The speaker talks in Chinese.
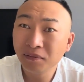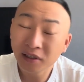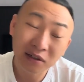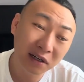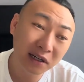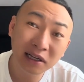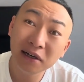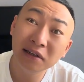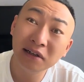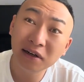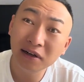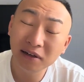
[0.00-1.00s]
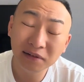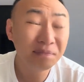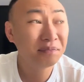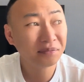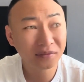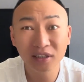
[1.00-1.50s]
哥，他搁哪儿呢？
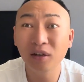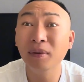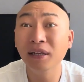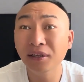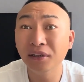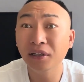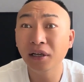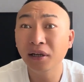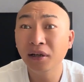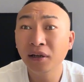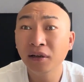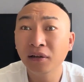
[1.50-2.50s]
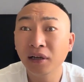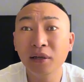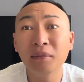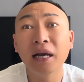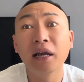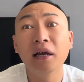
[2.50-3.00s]
搁北京呢？哎呀
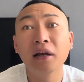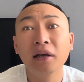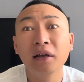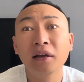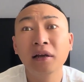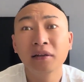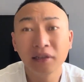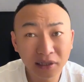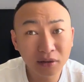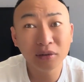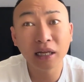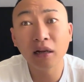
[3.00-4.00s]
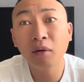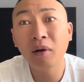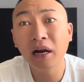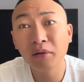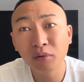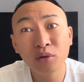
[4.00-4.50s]
妈呀！那你给我打电
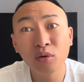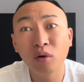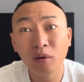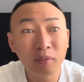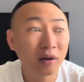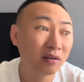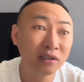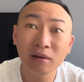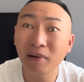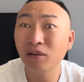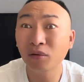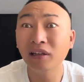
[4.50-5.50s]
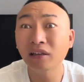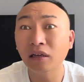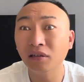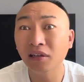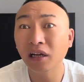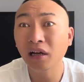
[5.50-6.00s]
话呀！我去，我直接把腿给他打
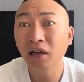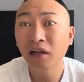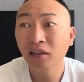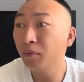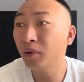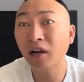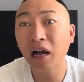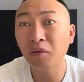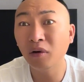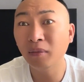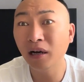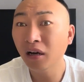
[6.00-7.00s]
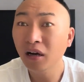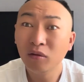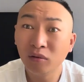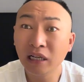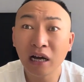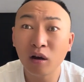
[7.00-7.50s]
折的。他不要干我吗？
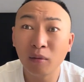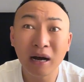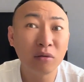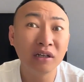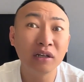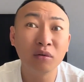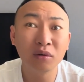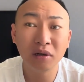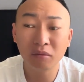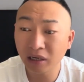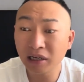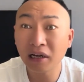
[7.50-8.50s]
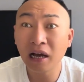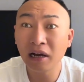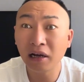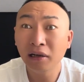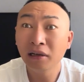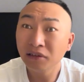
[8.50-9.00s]
我拿镐把，我拎过去，我让他看
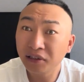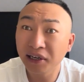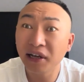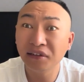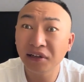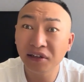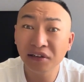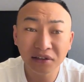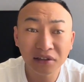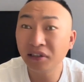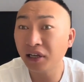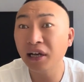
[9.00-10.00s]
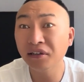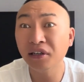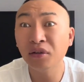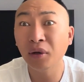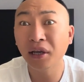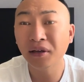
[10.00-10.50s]
看谁干谁，谁干谁
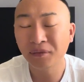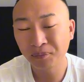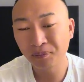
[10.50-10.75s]
腿。